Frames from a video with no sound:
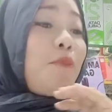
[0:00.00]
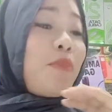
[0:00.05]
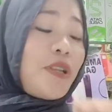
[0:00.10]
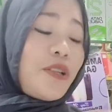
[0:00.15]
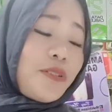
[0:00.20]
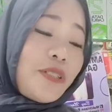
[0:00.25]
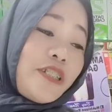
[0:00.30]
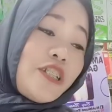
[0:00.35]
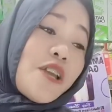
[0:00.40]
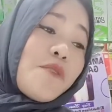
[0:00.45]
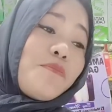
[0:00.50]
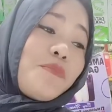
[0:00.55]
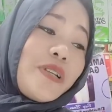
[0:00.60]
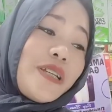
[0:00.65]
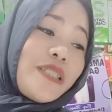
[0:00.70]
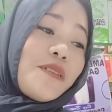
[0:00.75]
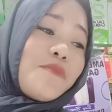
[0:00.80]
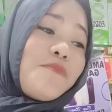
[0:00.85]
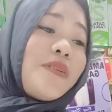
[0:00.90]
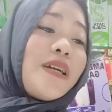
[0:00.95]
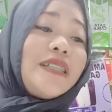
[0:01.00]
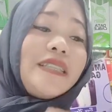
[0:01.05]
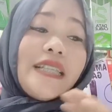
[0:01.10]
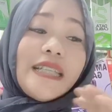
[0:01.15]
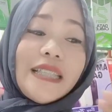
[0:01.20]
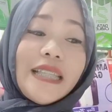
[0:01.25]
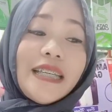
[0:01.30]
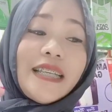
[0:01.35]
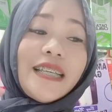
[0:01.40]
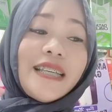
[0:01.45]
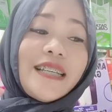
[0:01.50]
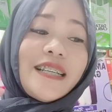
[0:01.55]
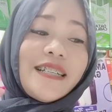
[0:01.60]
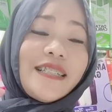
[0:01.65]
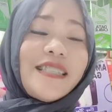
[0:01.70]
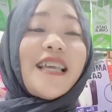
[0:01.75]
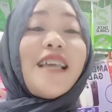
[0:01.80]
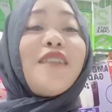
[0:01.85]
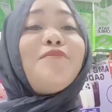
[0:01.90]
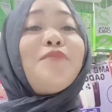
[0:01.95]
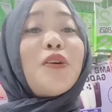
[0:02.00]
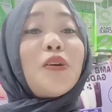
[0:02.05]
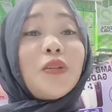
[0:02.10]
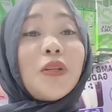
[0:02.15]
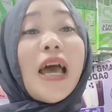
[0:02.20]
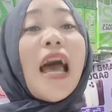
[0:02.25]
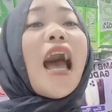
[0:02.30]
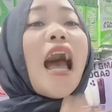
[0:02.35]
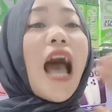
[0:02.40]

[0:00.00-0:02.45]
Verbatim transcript: Pero syempre, sa pagtitinda ng cellphone,